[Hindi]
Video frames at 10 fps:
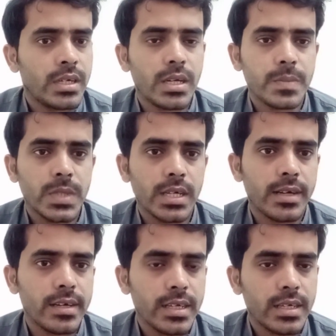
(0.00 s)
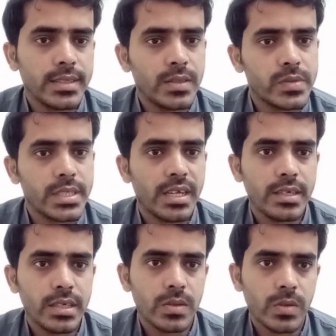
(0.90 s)
रबता कर लेगा ये उसी के
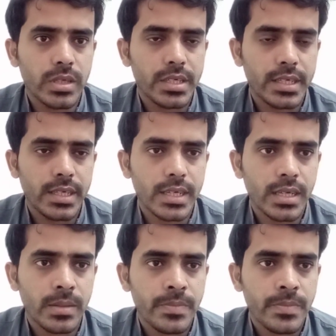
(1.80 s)
लिए होगी ठीक है